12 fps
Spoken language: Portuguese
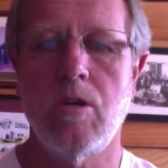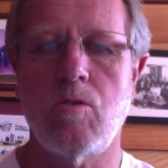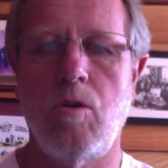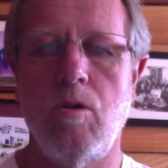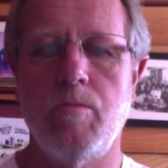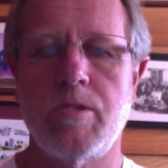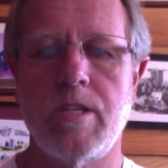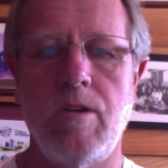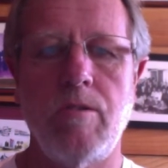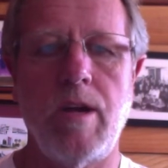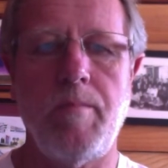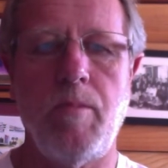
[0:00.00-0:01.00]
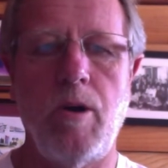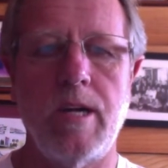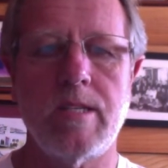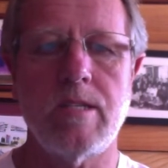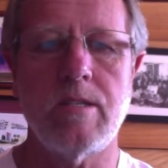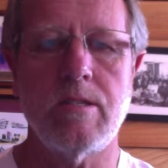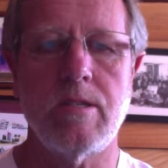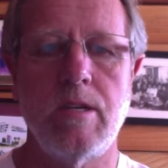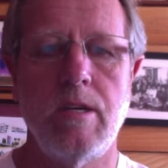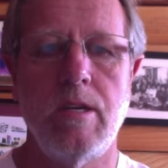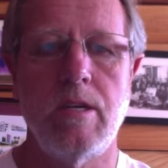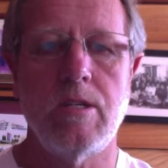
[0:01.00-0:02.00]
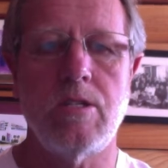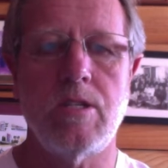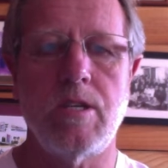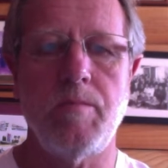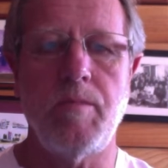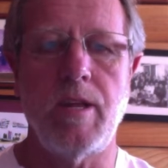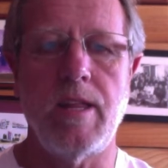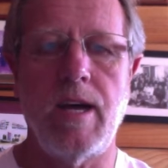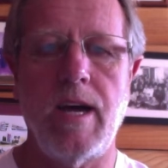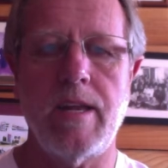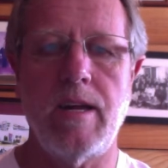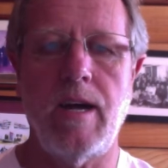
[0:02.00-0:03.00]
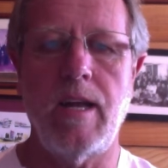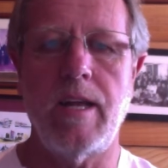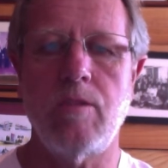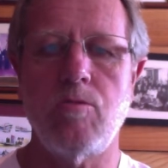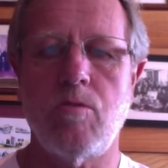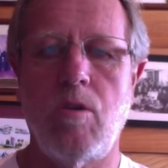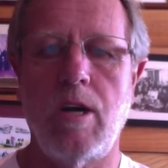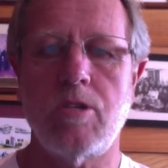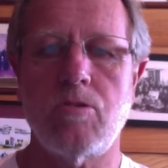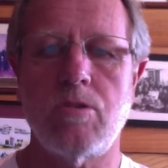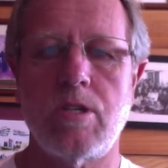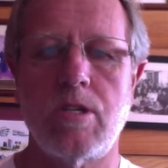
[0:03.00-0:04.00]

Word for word: corrupção e apostas, disciplinar, além do código de